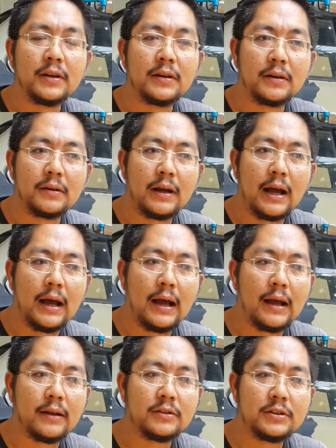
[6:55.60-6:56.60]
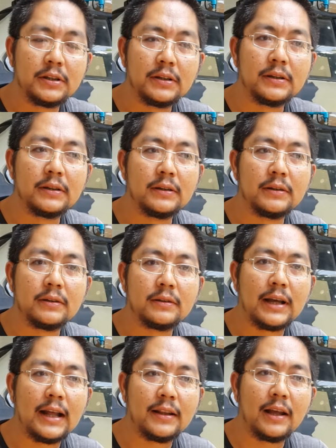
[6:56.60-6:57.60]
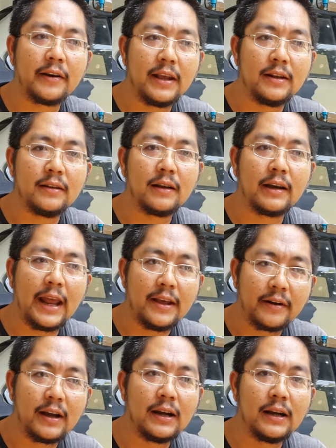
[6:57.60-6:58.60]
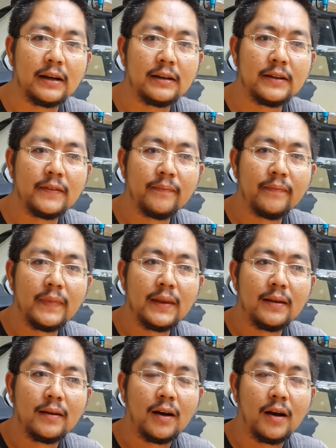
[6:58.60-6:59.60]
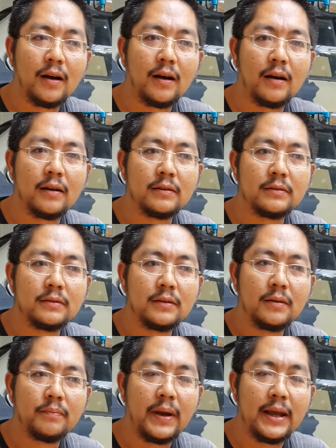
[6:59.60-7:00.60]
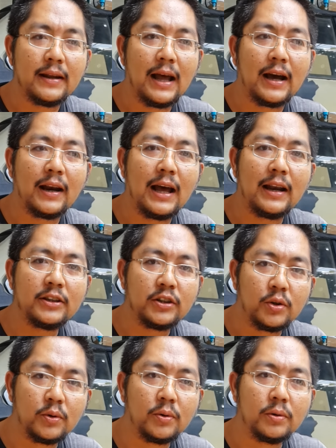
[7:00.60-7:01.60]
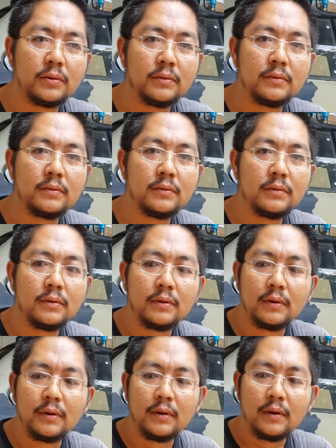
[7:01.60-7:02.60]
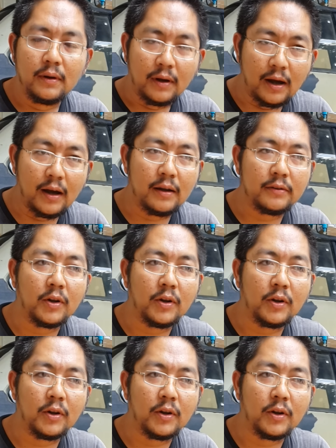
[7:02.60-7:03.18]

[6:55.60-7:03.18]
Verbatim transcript: ซึ่งชื่อท่านนรินไกรเลิก ก็เป็นอัครราชทูตก็